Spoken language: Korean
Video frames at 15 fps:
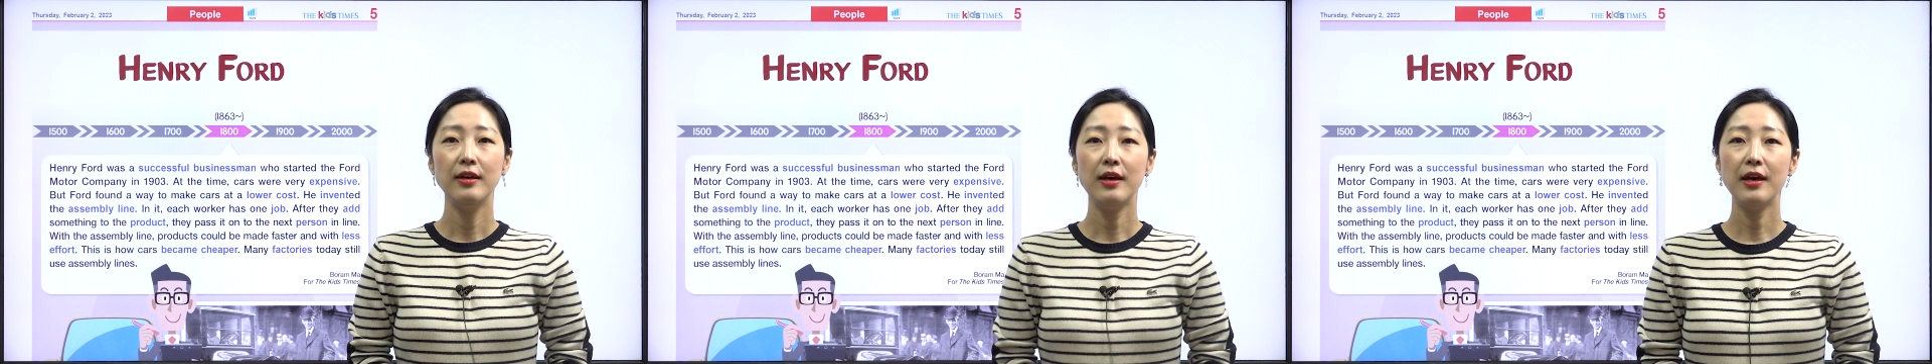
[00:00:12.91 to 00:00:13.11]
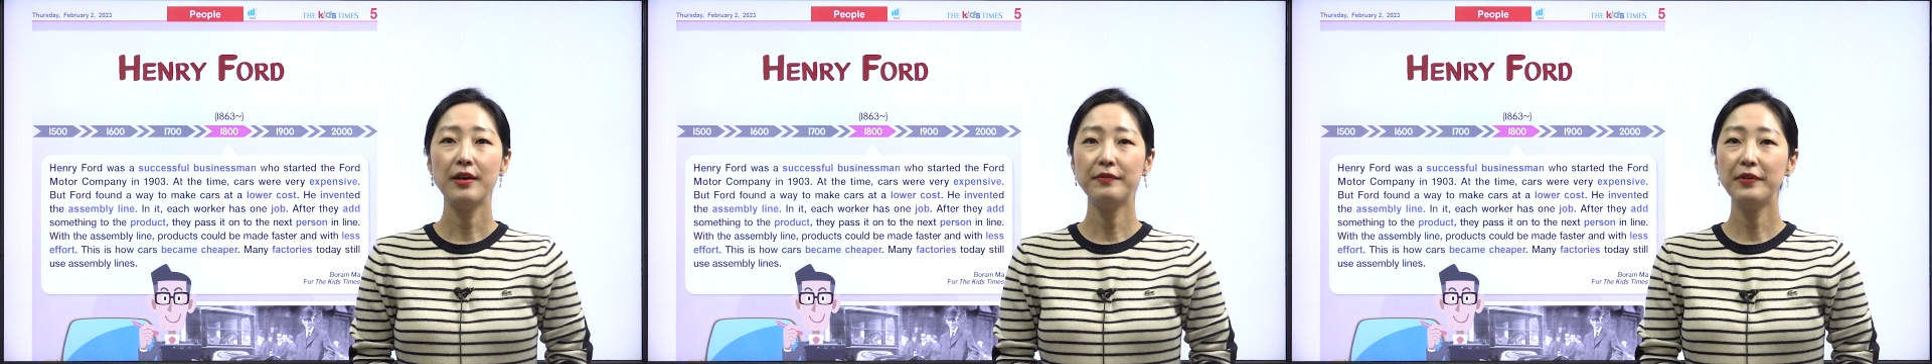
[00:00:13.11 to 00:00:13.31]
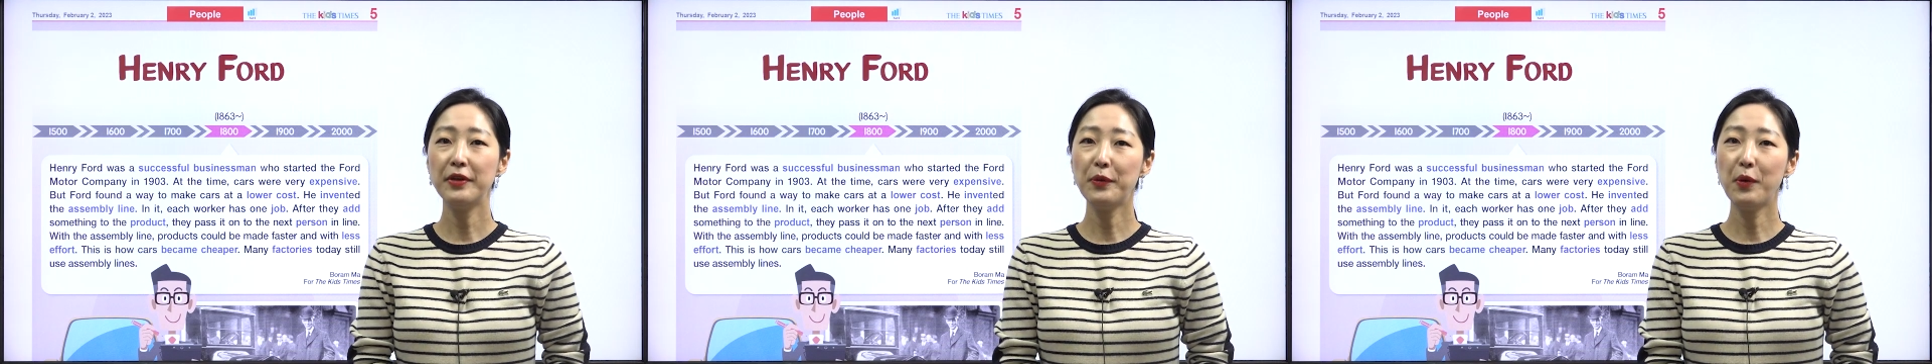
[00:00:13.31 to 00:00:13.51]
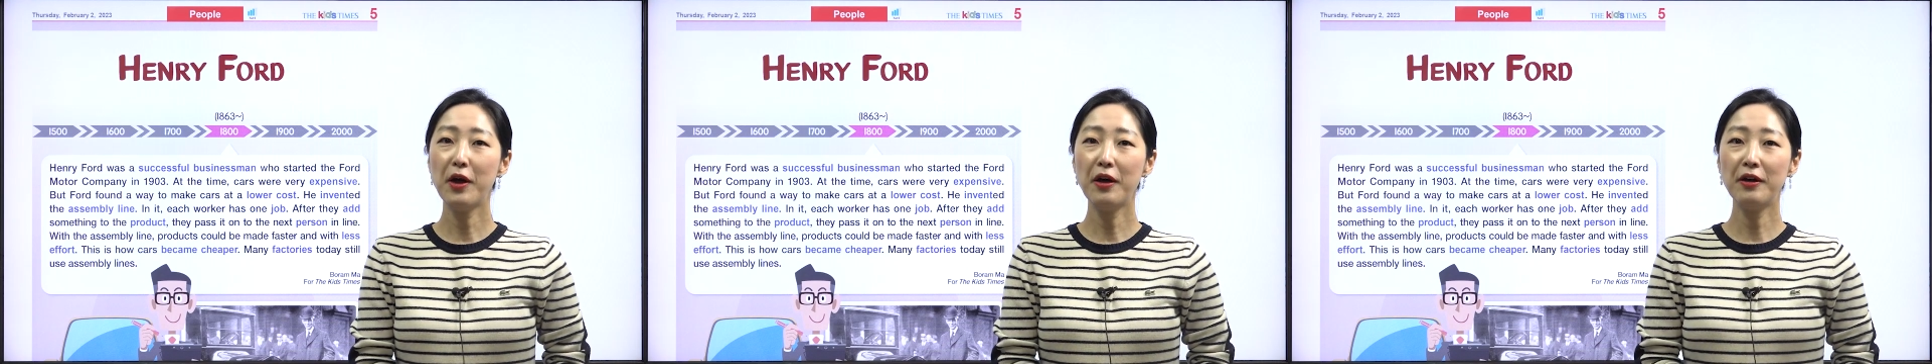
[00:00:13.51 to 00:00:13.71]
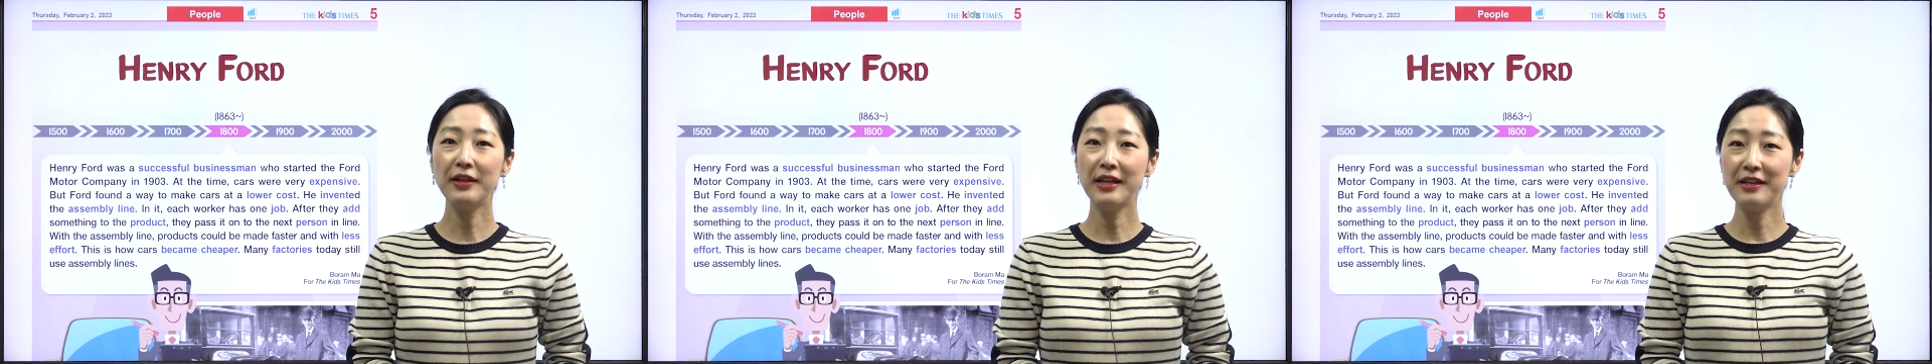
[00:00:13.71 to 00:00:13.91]
Hi
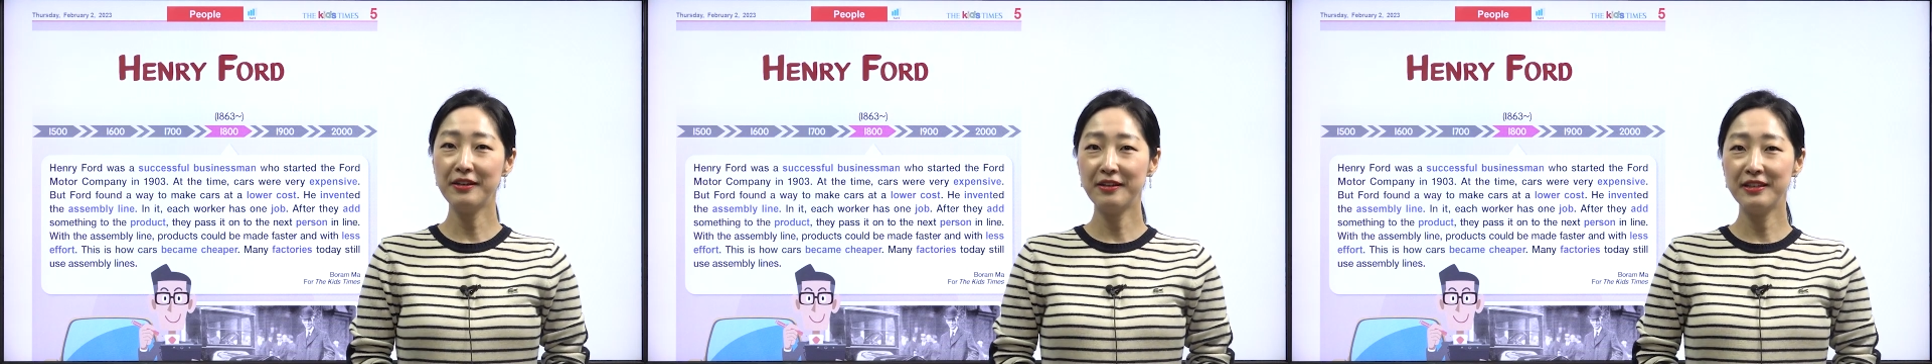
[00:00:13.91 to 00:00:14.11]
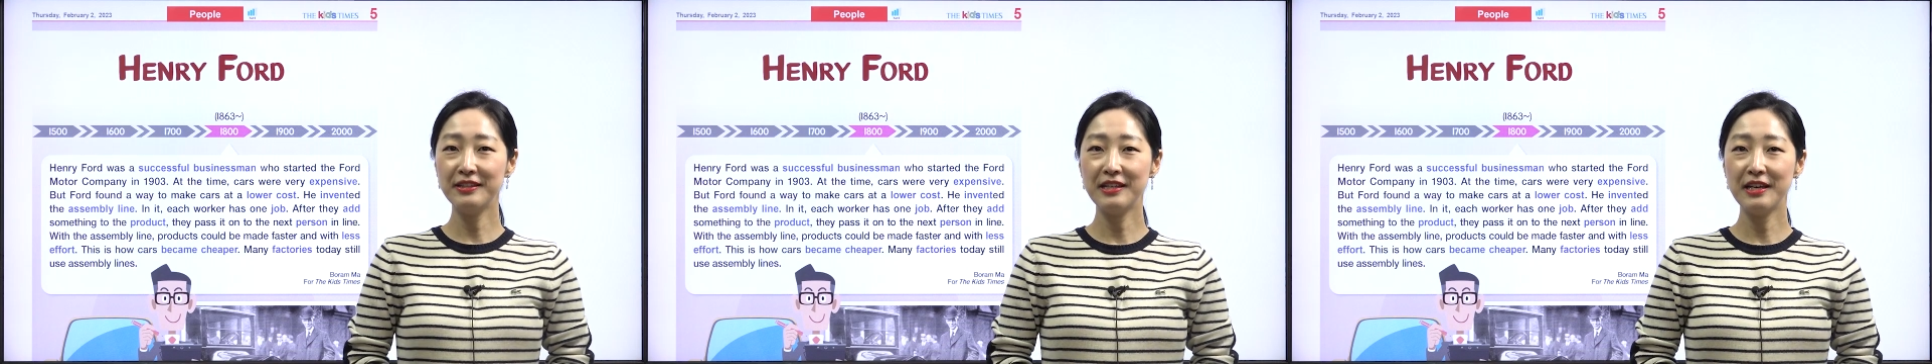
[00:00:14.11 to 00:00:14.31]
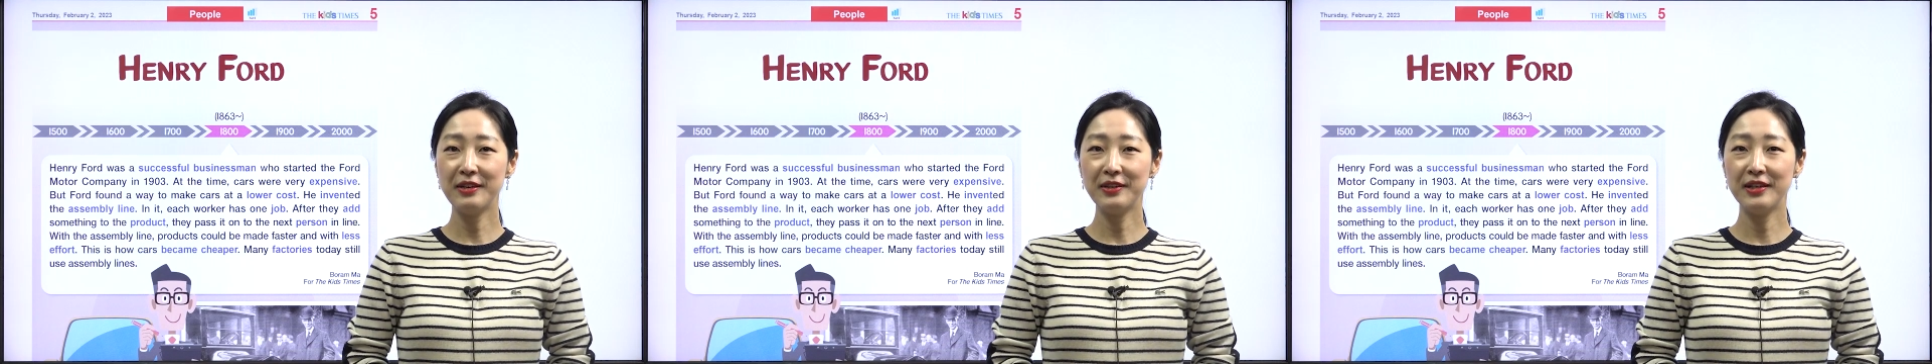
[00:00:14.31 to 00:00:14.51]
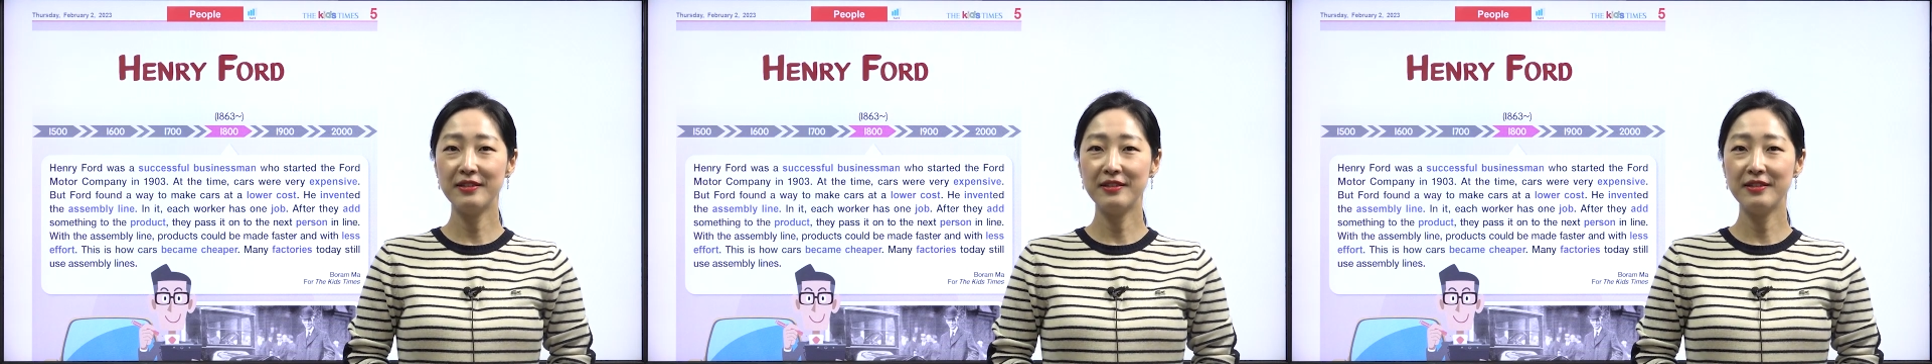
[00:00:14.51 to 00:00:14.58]
everyone. 안녕하세요.